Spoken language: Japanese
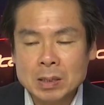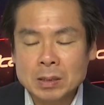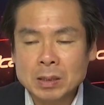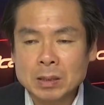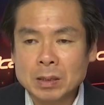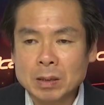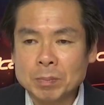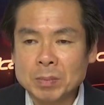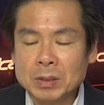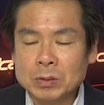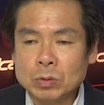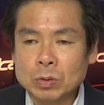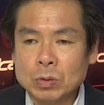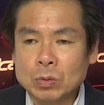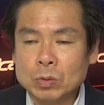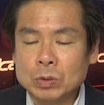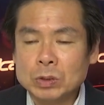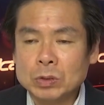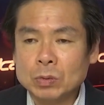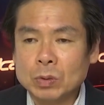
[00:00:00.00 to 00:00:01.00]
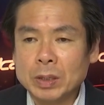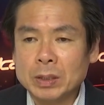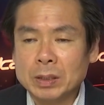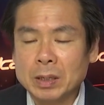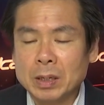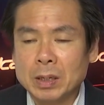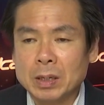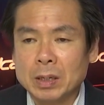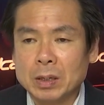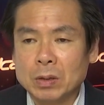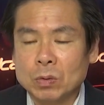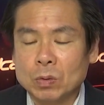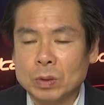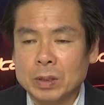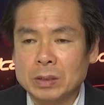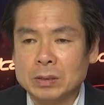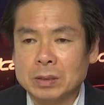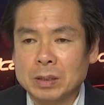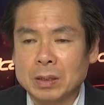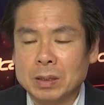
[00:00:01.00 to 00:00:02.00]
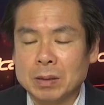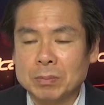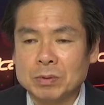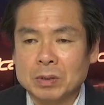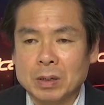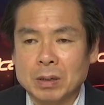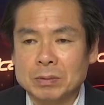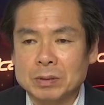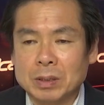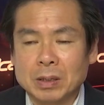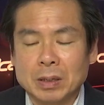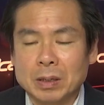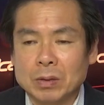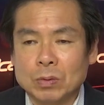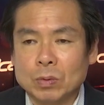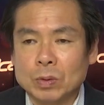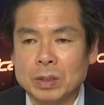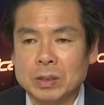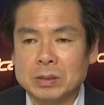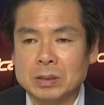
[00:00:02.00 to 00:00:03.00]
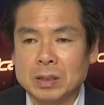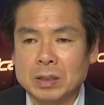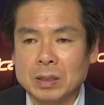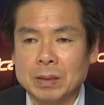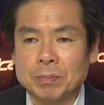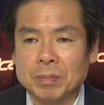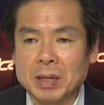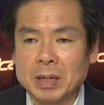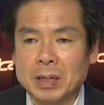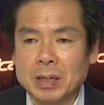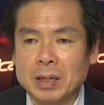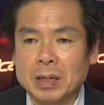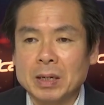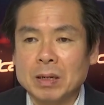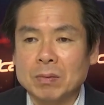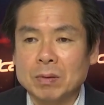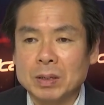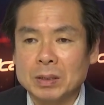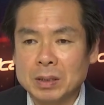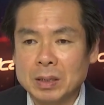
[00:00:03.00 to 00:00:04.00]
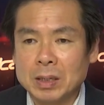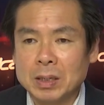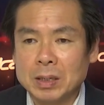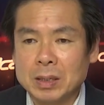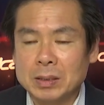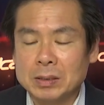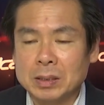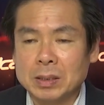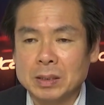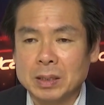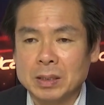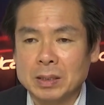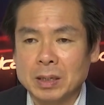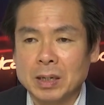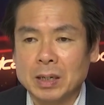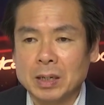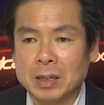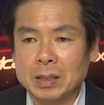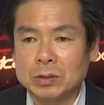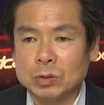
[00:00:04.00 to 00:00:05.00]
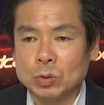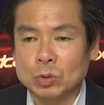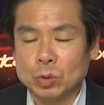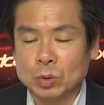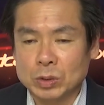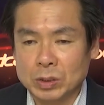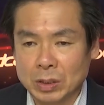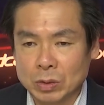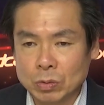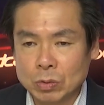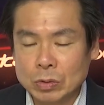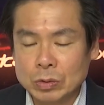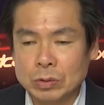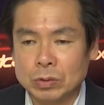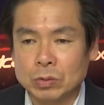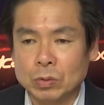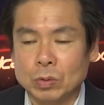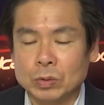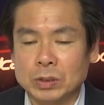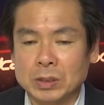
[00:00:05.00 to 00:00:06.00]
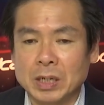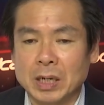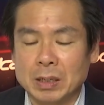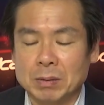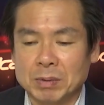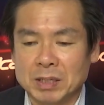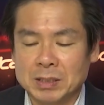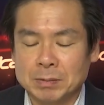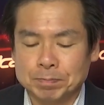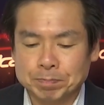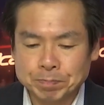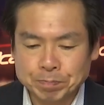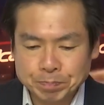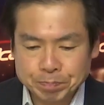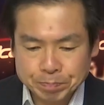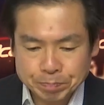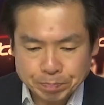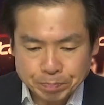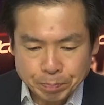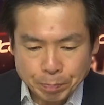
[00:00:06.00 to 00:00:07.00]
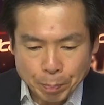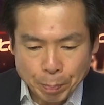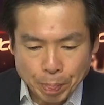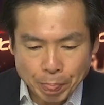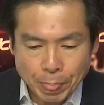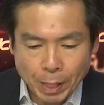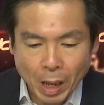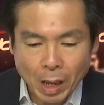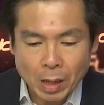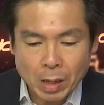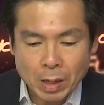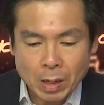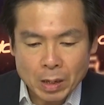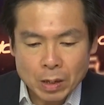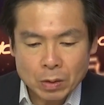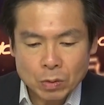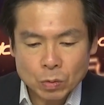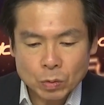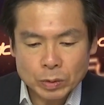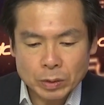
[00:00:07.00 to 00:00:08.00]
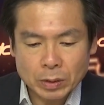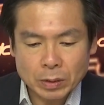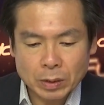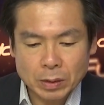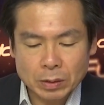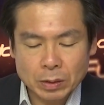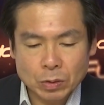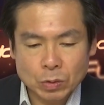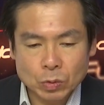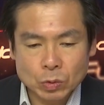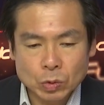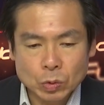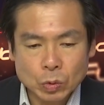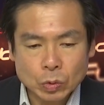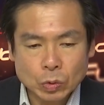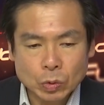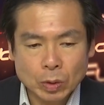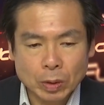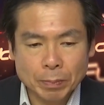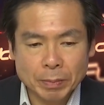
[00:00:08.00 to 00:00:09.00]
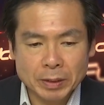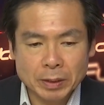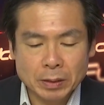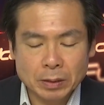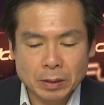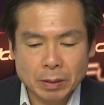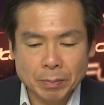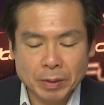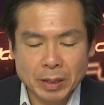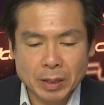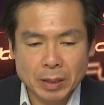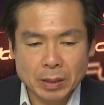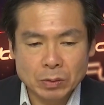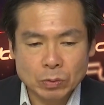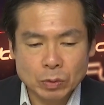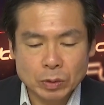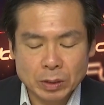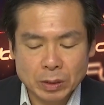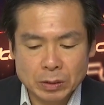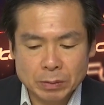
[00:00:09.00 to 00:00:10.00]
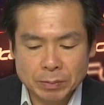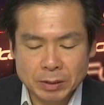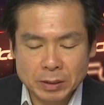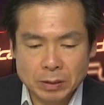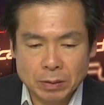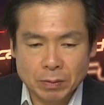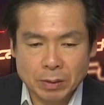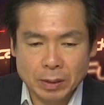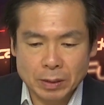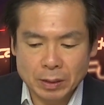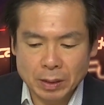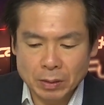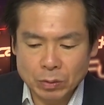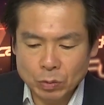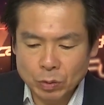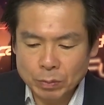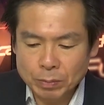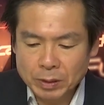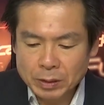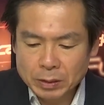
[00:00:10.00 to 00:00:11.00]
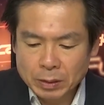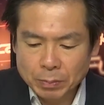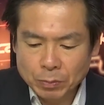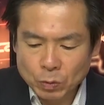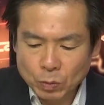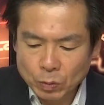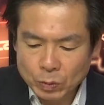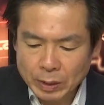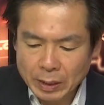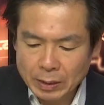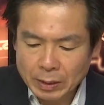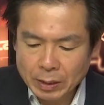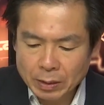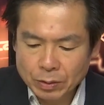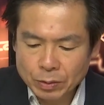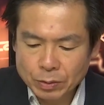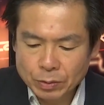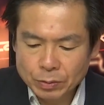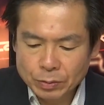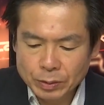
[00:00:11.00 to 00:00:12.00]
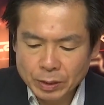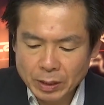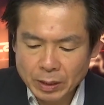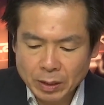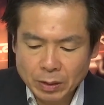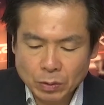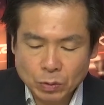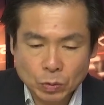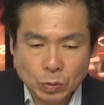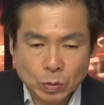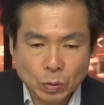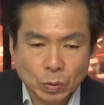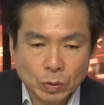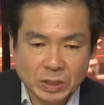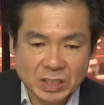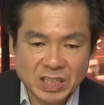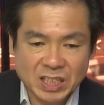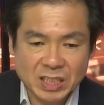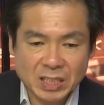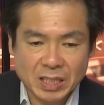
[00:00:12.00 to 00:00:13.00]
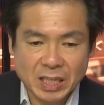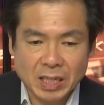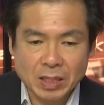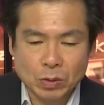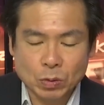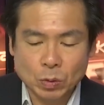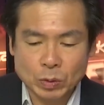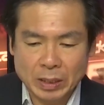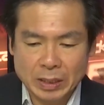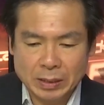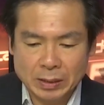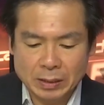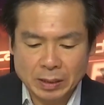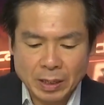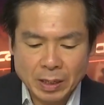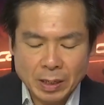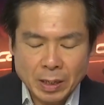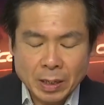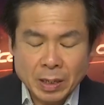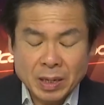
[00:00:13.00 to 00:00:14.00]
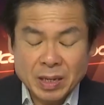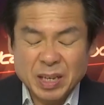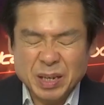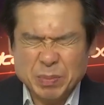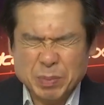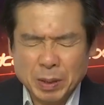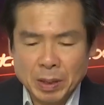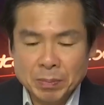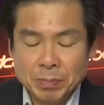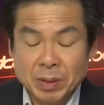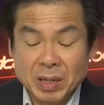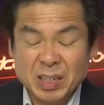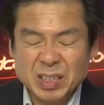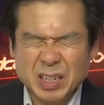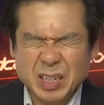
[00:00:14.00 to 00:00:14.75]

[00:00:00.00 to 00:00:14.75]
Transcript: ただまあそれを押しのけて高決算株株高決算が銘柄が買われて全体が上昇したという構図でありますこういった中で今日上昇が目立った銘柄といたしましては何と言いましても7974の任天堂です、えー、売買